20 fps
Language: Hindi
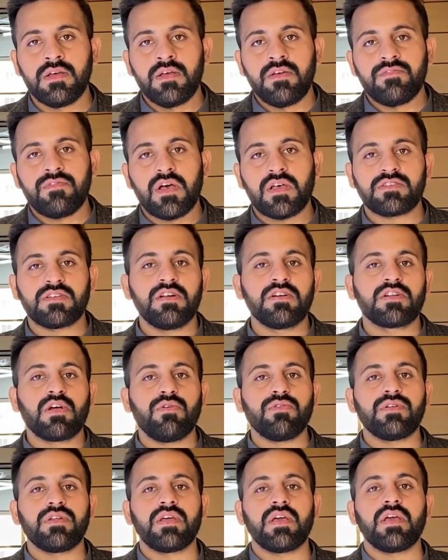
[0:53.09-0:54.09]
फैसल
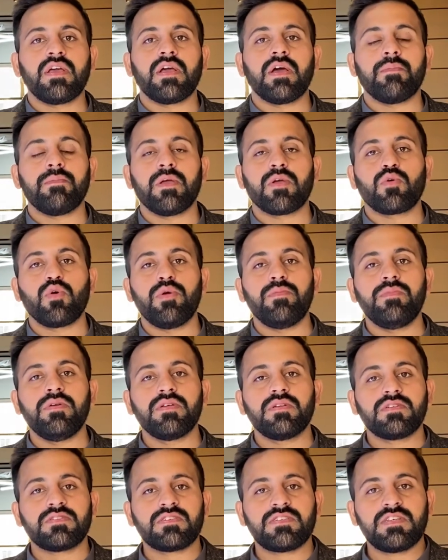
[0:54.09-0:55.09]
टाउन ने हमें कोई भी
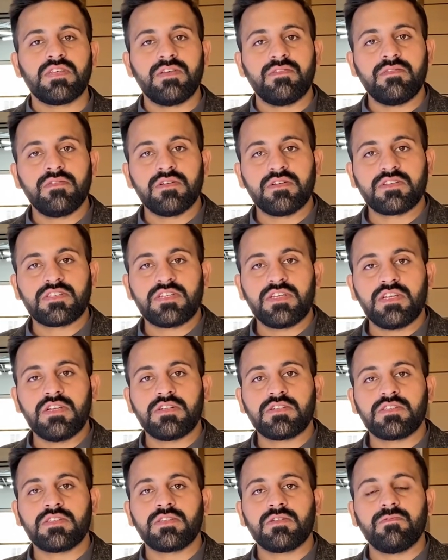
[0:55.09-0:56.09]
रिसीव
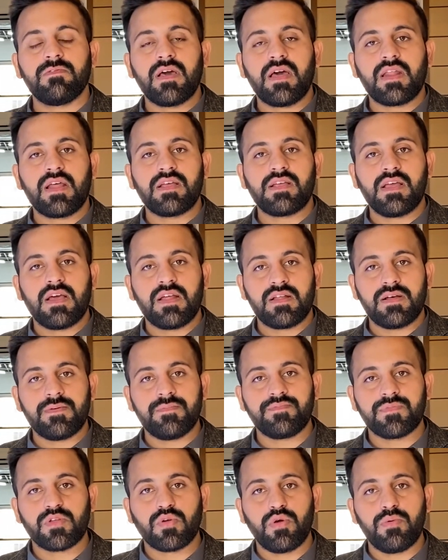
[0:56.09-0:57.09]
रिसीट वगैरह या
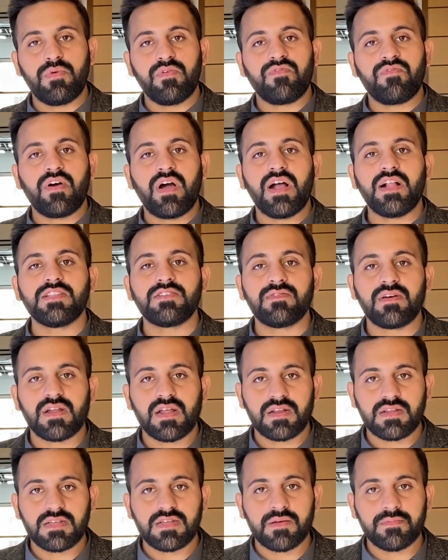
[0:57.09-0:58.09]
कोई भी फाइल्स वगैरह
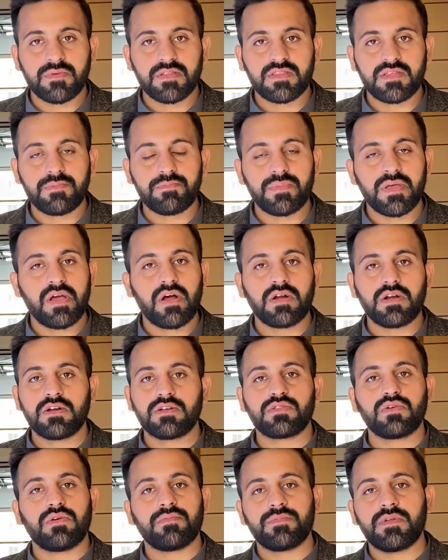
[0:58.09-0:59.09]
नहीं हमें दी पे ऑर्डर
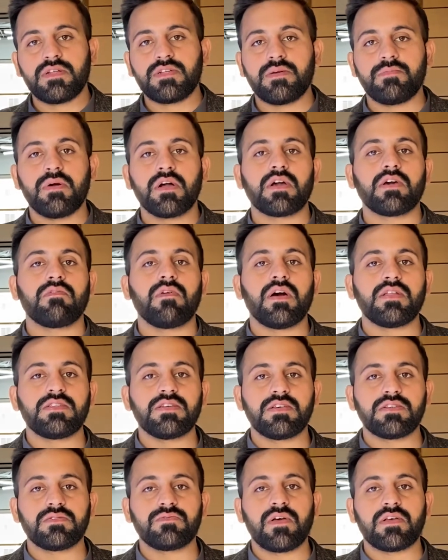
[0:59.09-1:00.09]
तो हमने जमा करवा
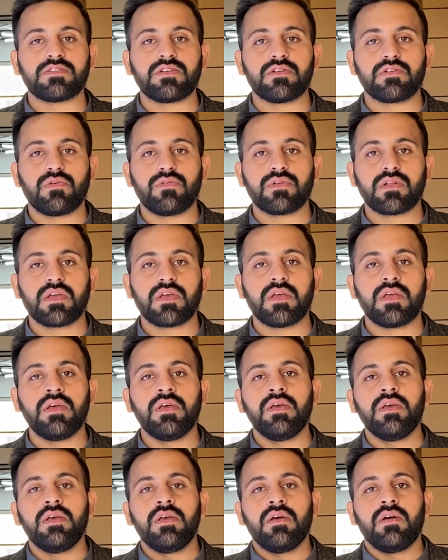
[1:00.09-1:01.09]
दिए फैसल टाउन के
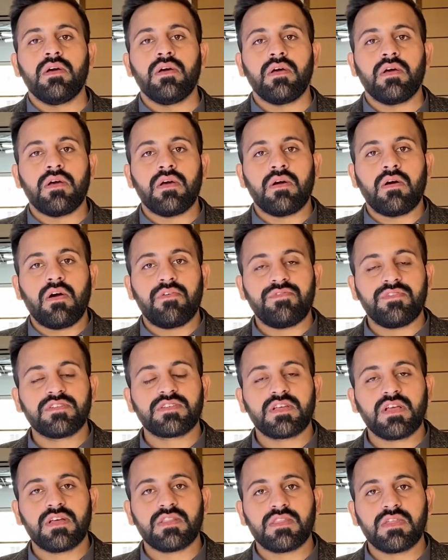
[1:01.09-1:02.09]
ऑफिस
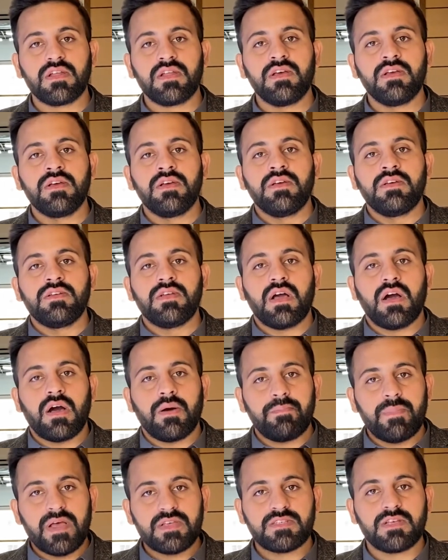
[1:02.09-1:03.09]
के अंदर या
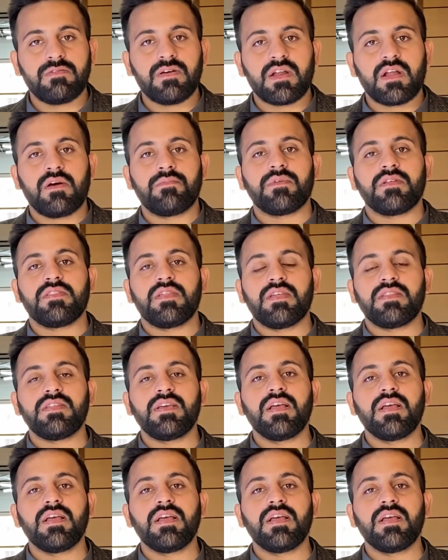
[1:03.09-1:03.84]
पैसे वगैरह हमने दे दिए